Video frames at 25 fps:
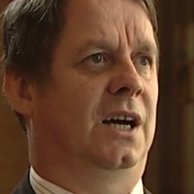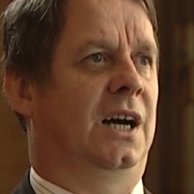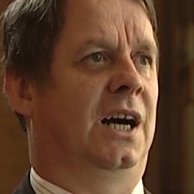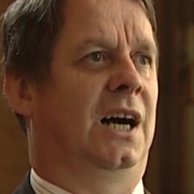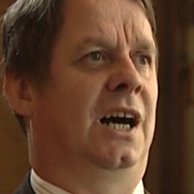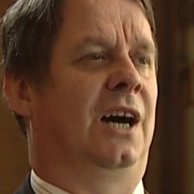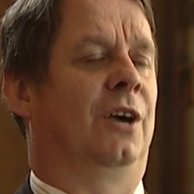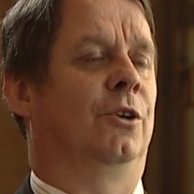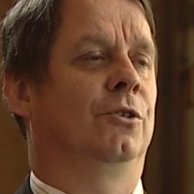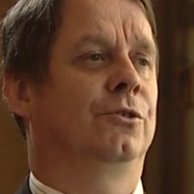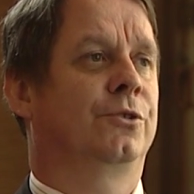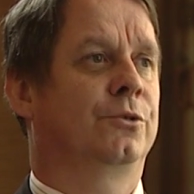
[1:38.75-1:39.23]

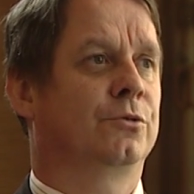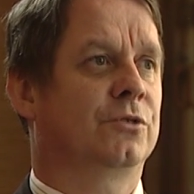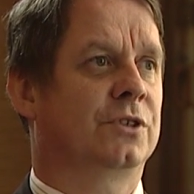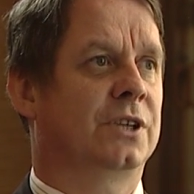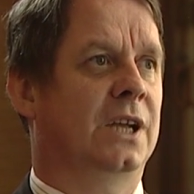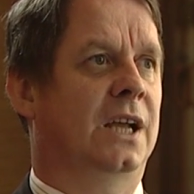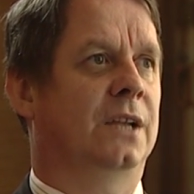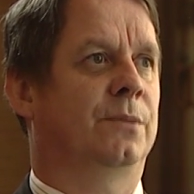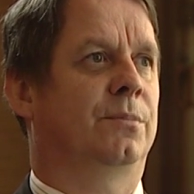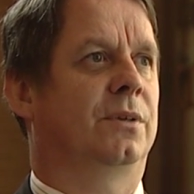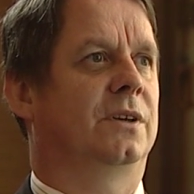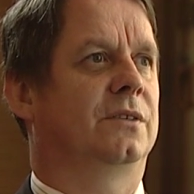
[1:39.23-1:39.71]
A otóż
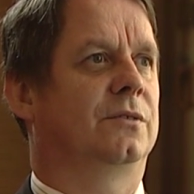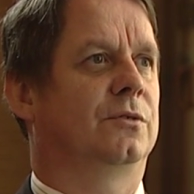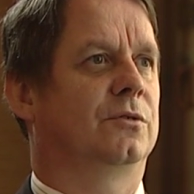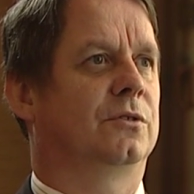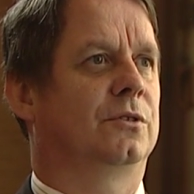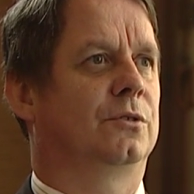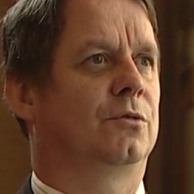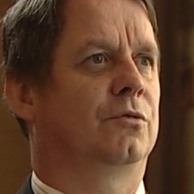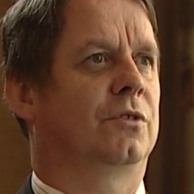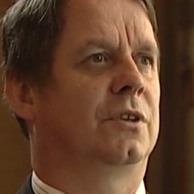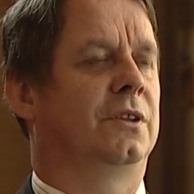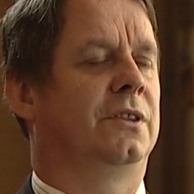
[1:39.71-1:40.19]
Jan Paweł
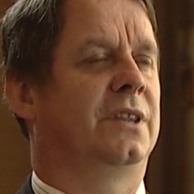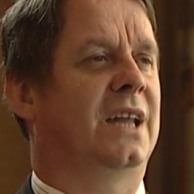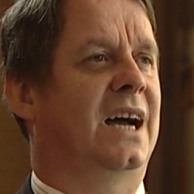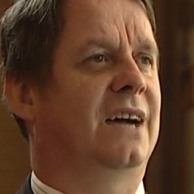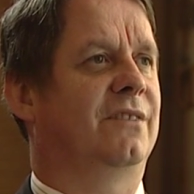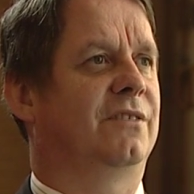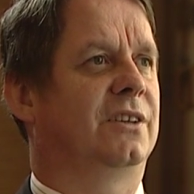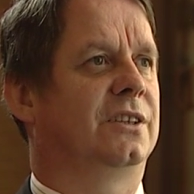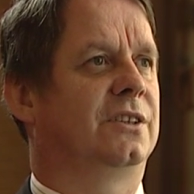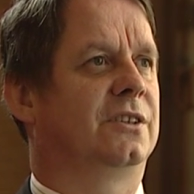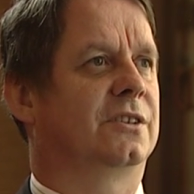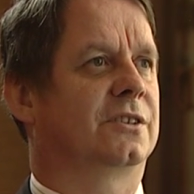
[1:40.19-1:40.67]
II,
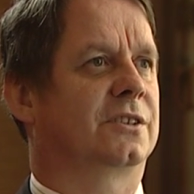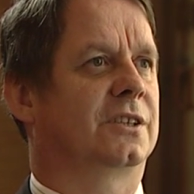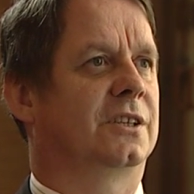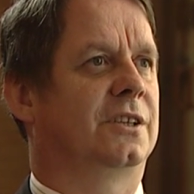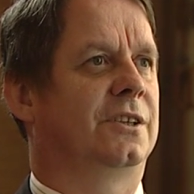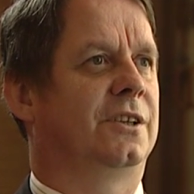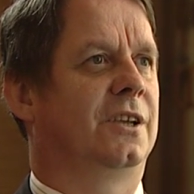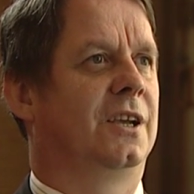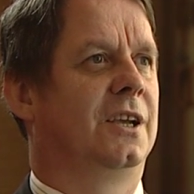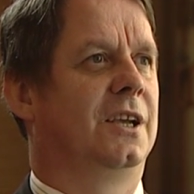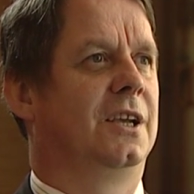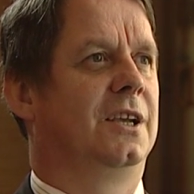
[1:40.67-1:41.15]
nawet
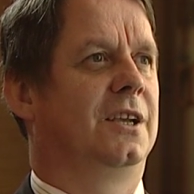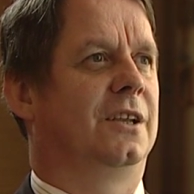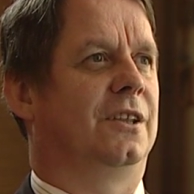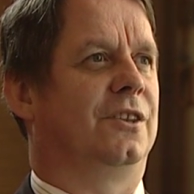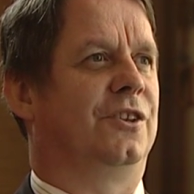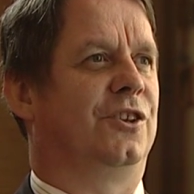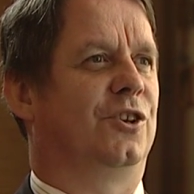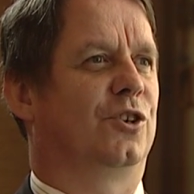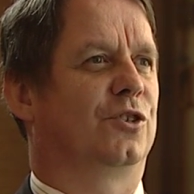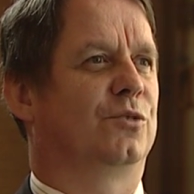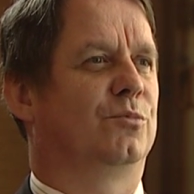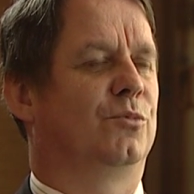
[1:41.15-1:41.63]
jeżeli
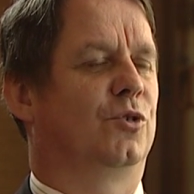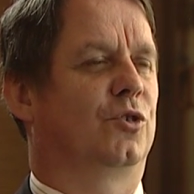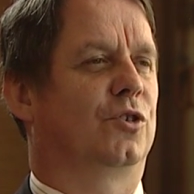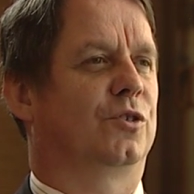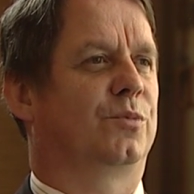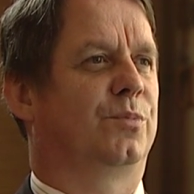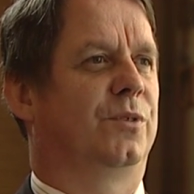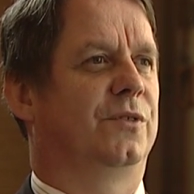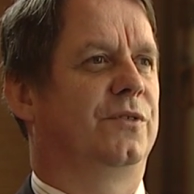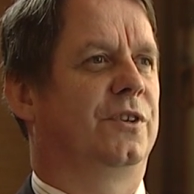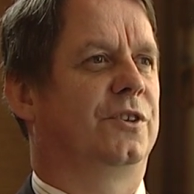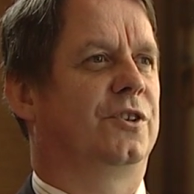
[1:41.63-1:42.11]
nie mógł
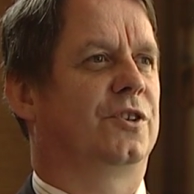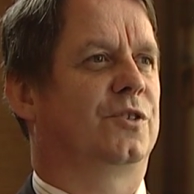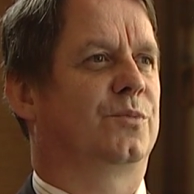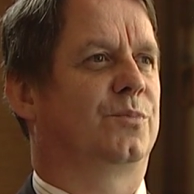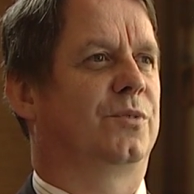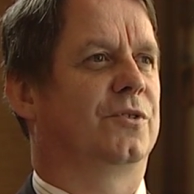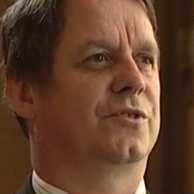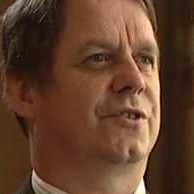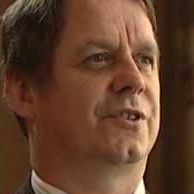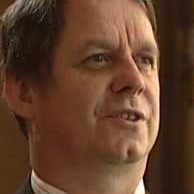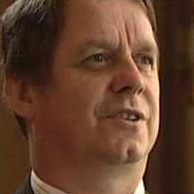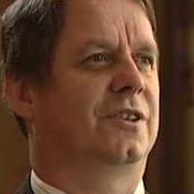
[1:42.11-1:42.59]
odpowiedzieć
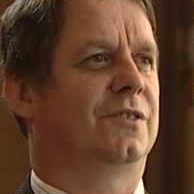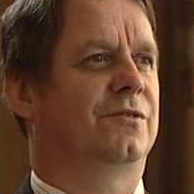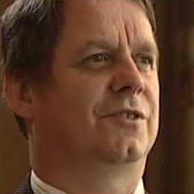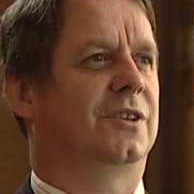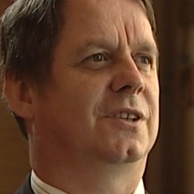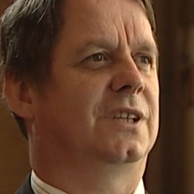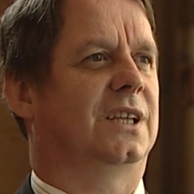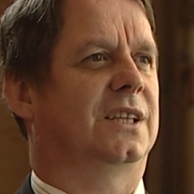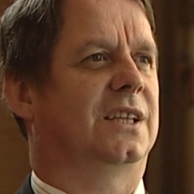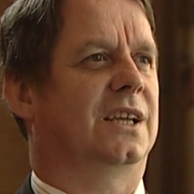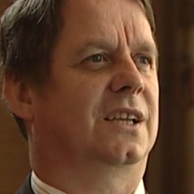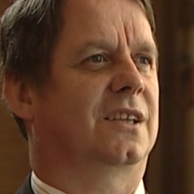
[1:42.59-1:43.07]

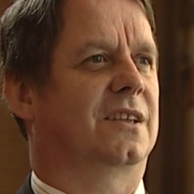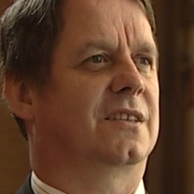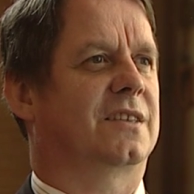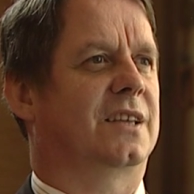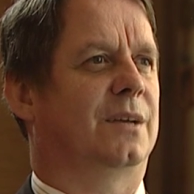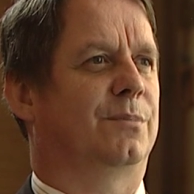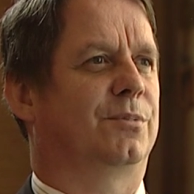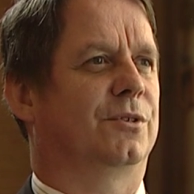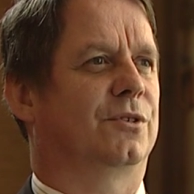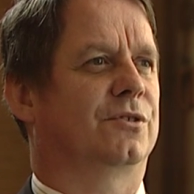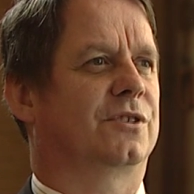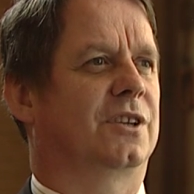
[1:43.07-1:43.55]
pozytywnie na takie
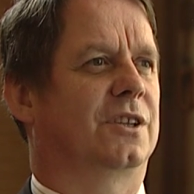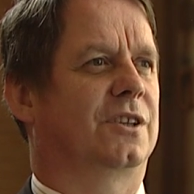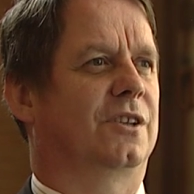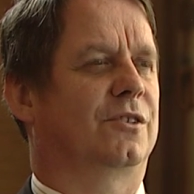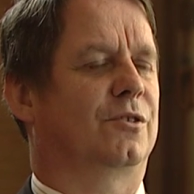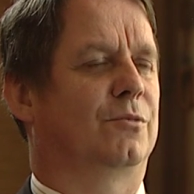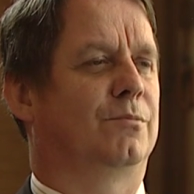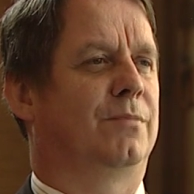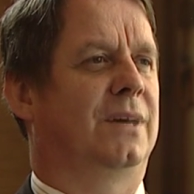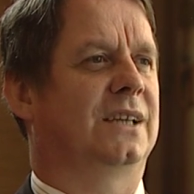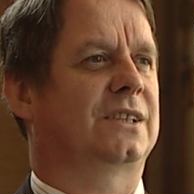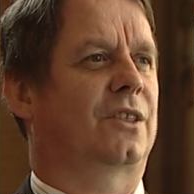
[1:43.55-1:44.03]
zaproszenie,
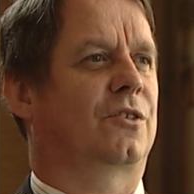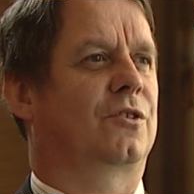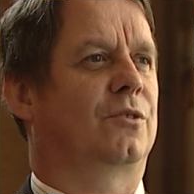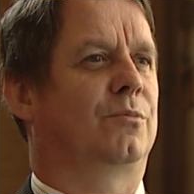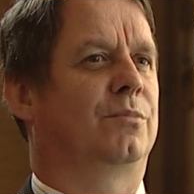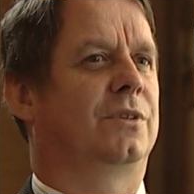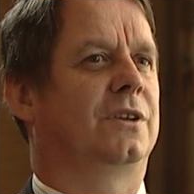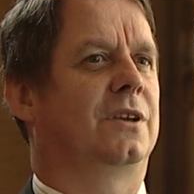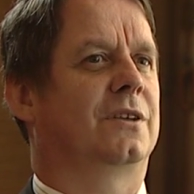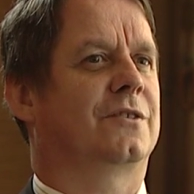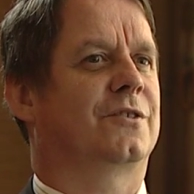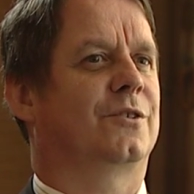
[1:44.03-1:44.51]
to bardzo
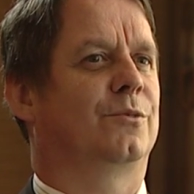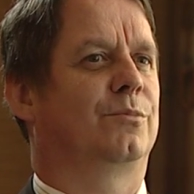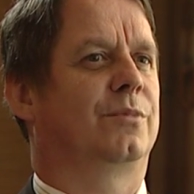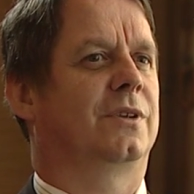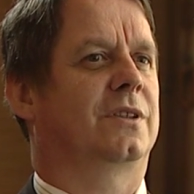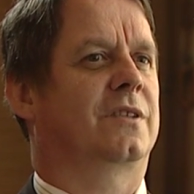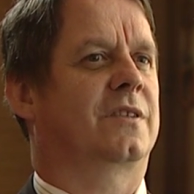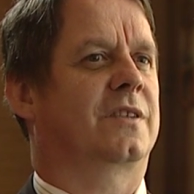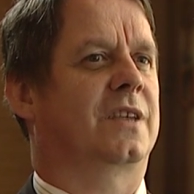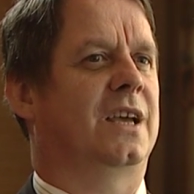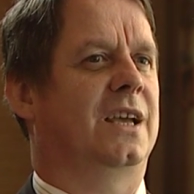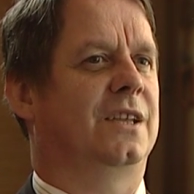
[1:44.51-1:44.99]
by je
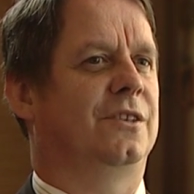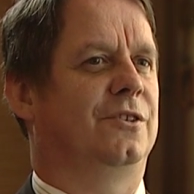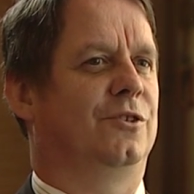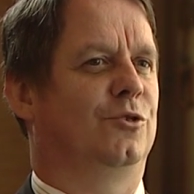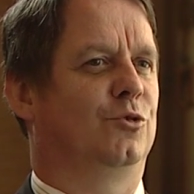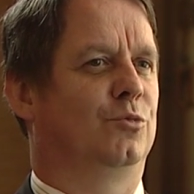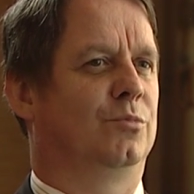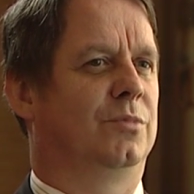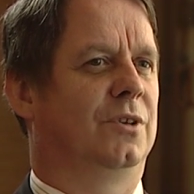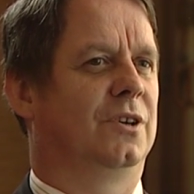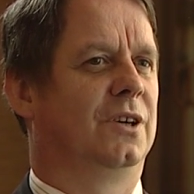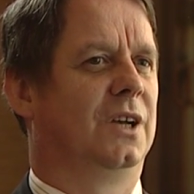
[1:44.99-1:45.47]
sobie
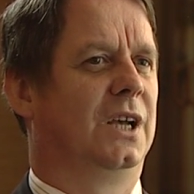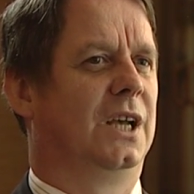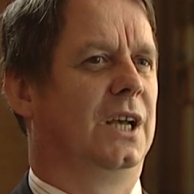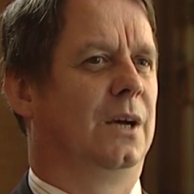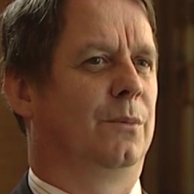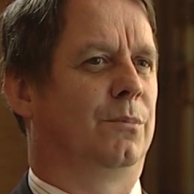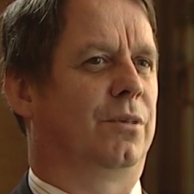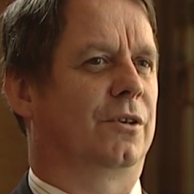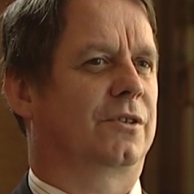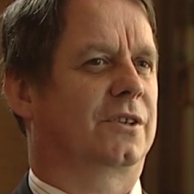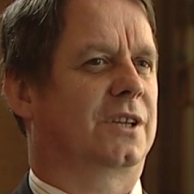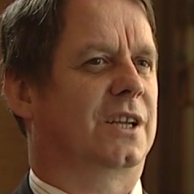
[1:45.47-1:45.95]
cenił, bo
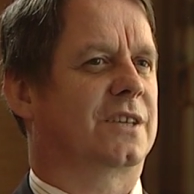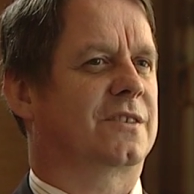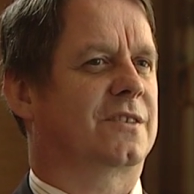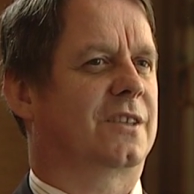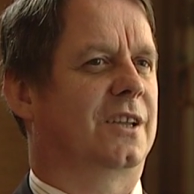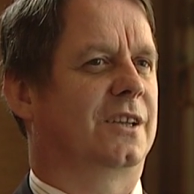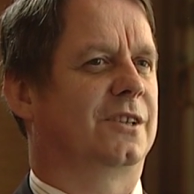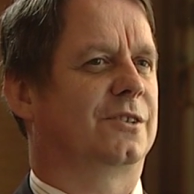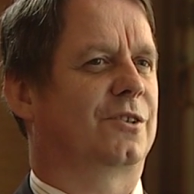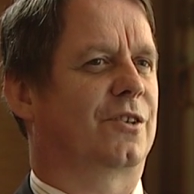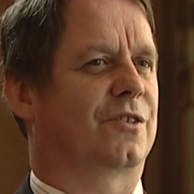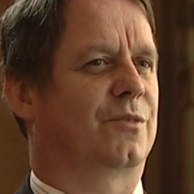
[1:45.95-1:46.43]
podczas
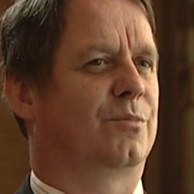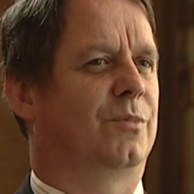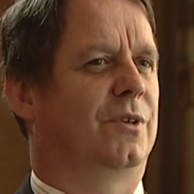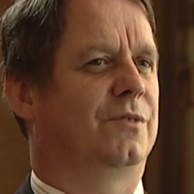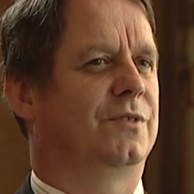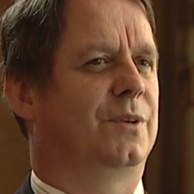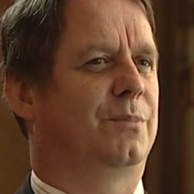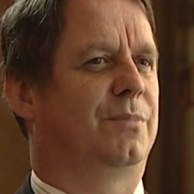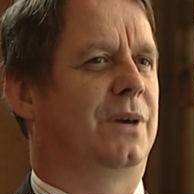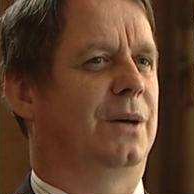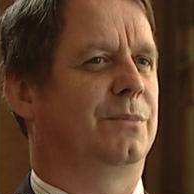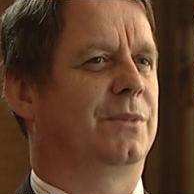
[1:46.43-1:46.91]
tej
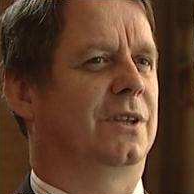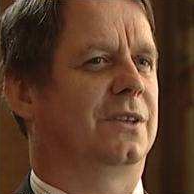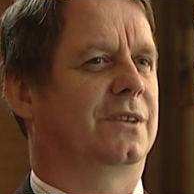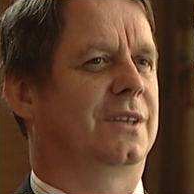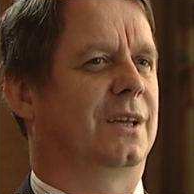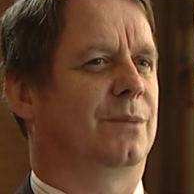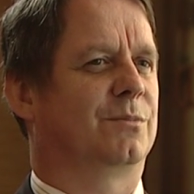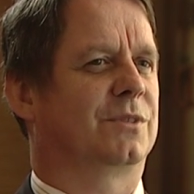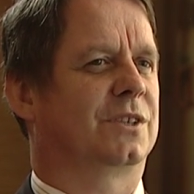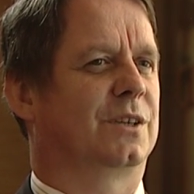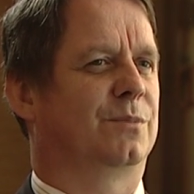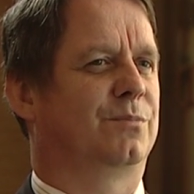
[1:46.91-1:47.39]
rozmowy
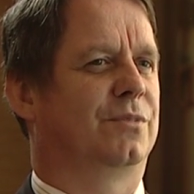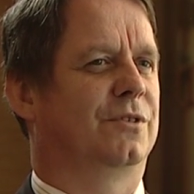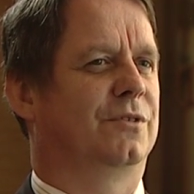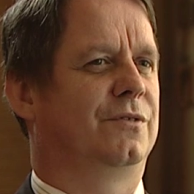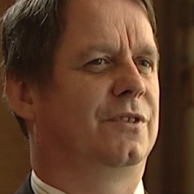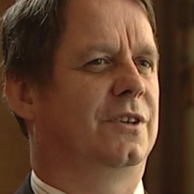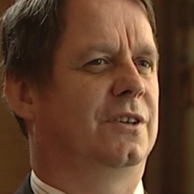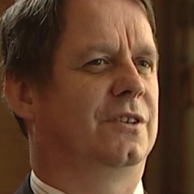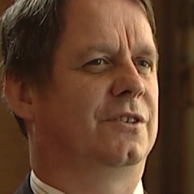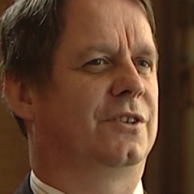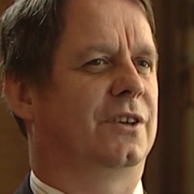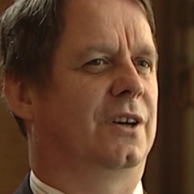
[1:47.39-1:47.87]
pamiętam, że
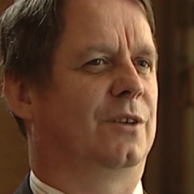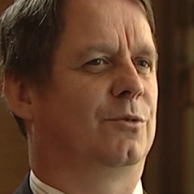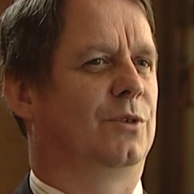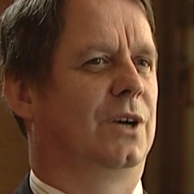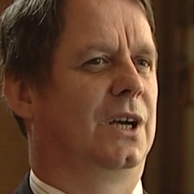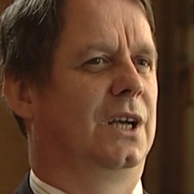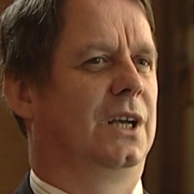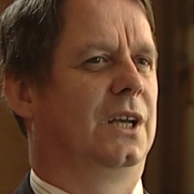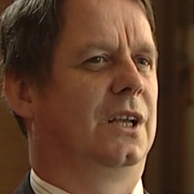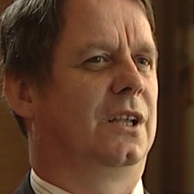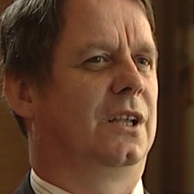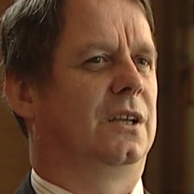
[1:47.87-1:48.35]
powiedział:
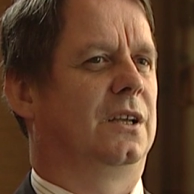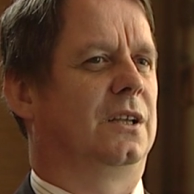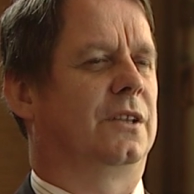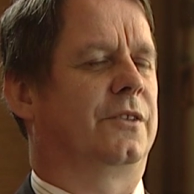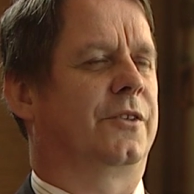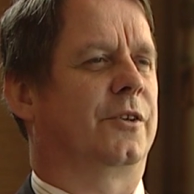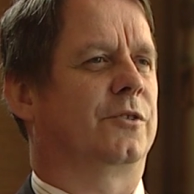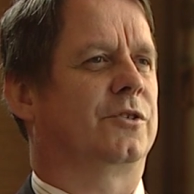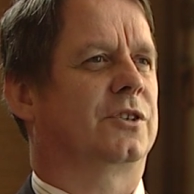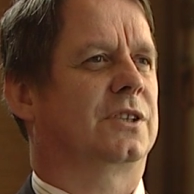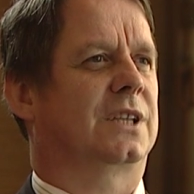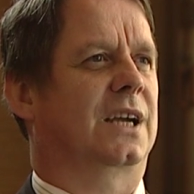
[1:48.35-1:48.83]

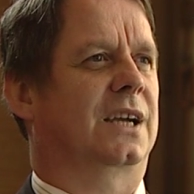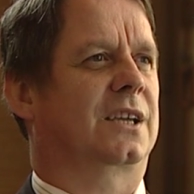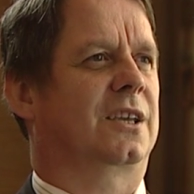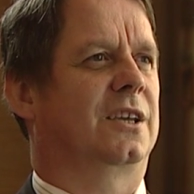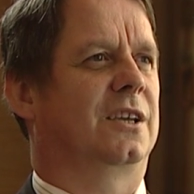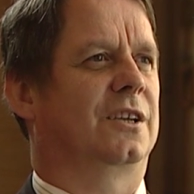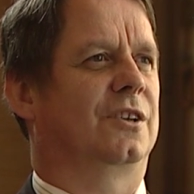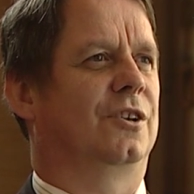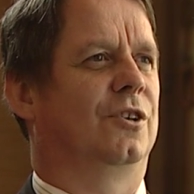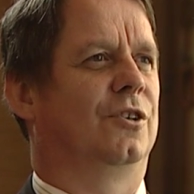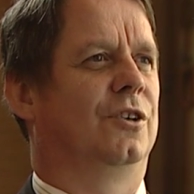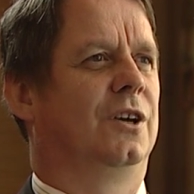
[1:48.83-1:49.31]
coś
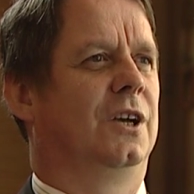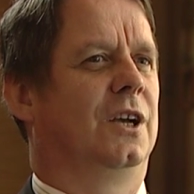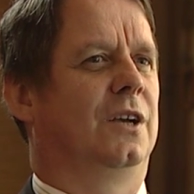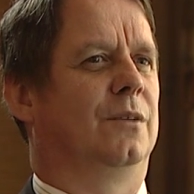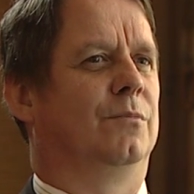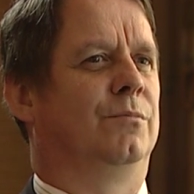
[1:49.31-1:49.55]
takiego.